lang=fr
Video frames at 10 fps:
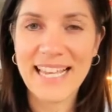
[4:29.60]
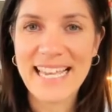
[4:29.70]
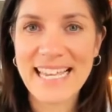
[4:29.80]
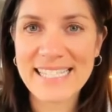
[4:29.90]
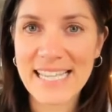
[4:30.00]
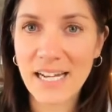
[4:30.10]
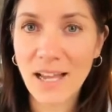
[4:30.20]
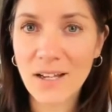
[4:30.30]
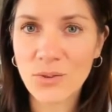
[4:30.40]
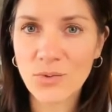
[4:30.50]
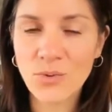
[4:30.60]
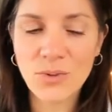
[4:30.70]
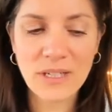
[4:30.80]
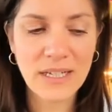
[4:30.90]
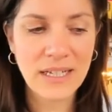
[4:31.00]
Et c'est là
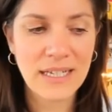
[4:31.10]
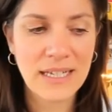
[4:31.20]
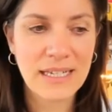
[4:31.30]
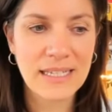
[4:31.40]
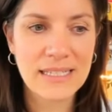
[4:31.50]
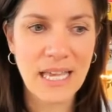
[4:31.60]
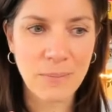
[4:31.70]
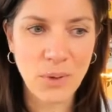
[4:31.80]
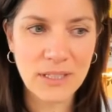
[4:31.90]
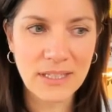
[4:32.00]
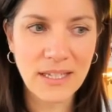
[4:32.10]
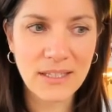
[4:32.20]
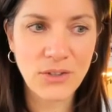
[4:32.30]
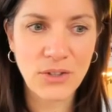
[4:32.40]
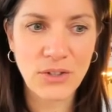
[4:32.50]
où c'est important
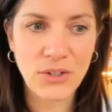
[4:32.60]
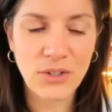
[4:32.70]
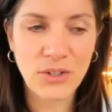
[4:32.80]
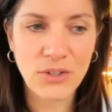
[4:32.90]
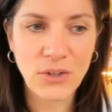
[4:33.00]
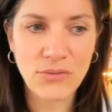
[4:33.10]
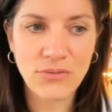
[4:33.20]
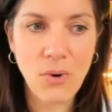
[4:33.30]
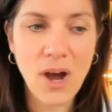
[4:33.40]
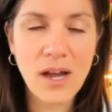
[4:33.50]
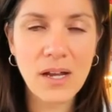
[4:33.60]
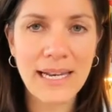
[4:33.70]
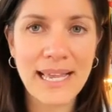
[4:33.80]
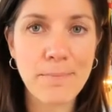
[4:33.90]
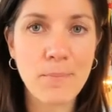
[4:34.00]
de voir
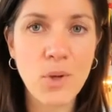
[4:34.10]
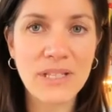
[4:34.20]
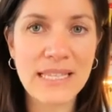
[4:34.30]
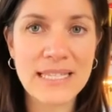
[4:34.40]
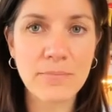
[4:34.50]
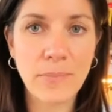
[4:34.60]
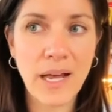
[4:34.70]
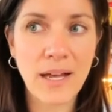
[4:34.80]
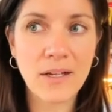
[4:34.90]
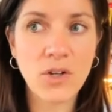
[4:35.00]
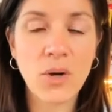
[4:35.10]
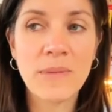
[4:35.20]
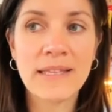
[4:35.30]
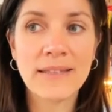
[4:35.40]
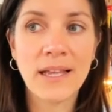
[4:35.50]
les petits pas comme
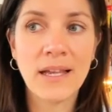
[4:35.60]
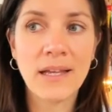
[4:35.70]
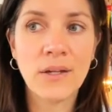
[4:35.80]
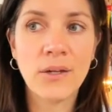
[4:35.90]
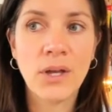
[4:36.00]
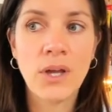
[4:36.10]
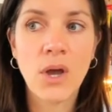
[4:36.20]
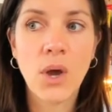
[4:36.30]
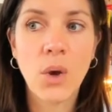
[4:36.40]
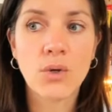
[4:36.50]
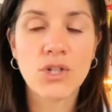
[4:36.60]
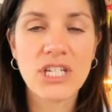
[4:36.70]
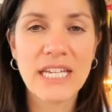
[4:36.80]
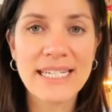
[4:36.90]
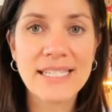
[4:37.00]
étant un
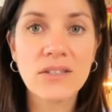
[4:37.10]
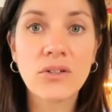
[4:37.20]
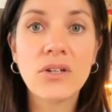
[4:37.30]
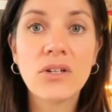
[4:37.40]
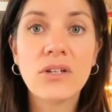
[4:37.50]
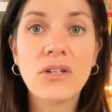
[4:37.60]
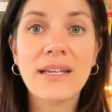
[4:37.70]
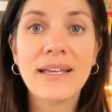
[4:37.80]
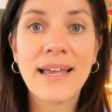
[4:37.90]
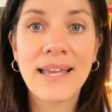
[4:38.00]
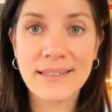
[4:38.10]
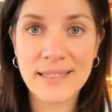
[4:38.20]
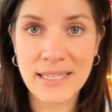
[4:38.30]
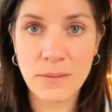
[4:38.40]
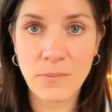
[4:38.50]
geste
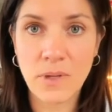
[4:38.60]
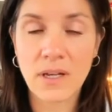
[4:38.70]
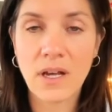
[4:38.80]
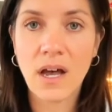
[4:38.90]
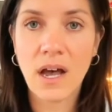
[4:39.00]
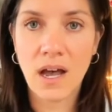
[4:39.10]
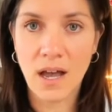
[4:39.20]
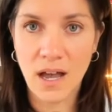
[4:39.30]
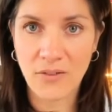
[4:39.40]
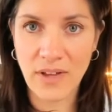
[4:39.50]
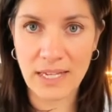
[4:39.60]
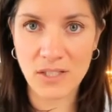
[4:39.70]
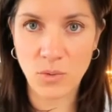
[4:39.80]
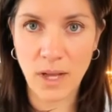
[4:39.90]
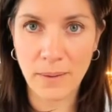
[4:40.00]
intime envers
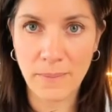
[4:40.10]
soi.